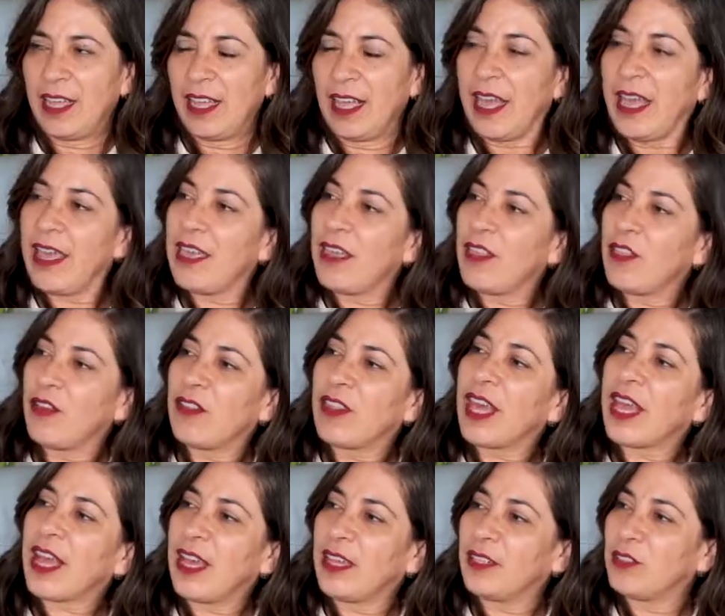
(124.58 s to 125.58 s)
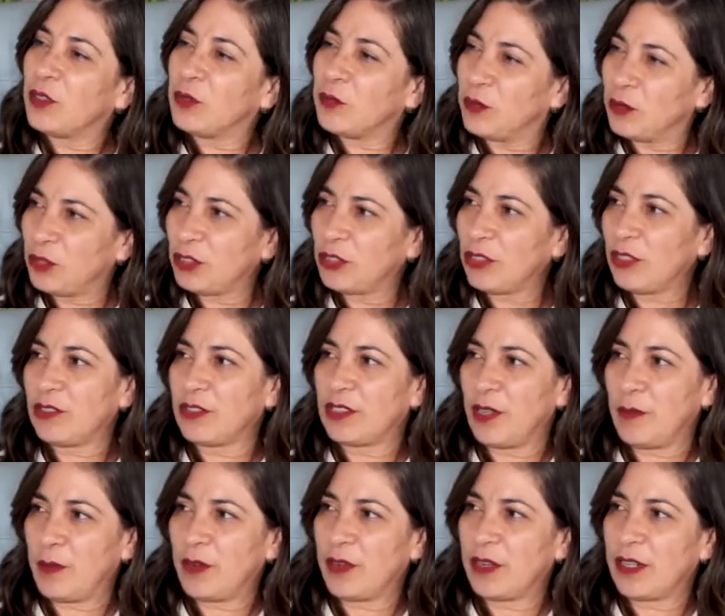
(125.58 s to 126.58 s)
He ido dejando muchos
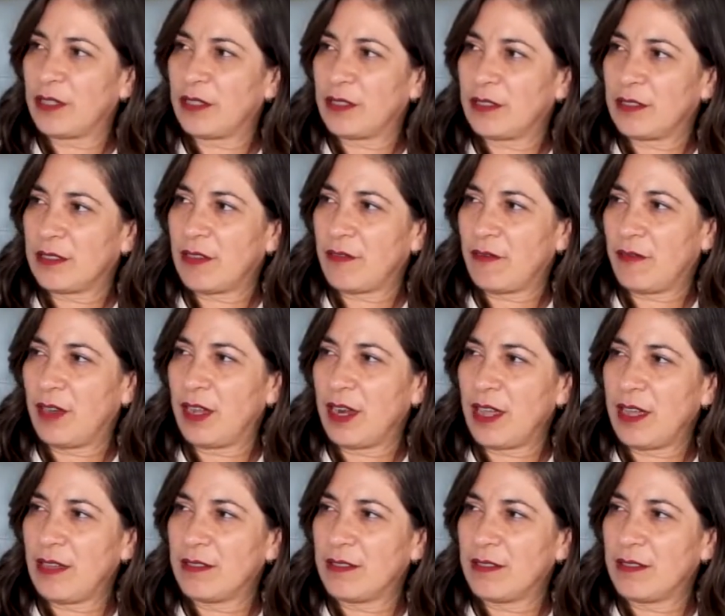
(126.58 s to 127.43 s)
temores afuera.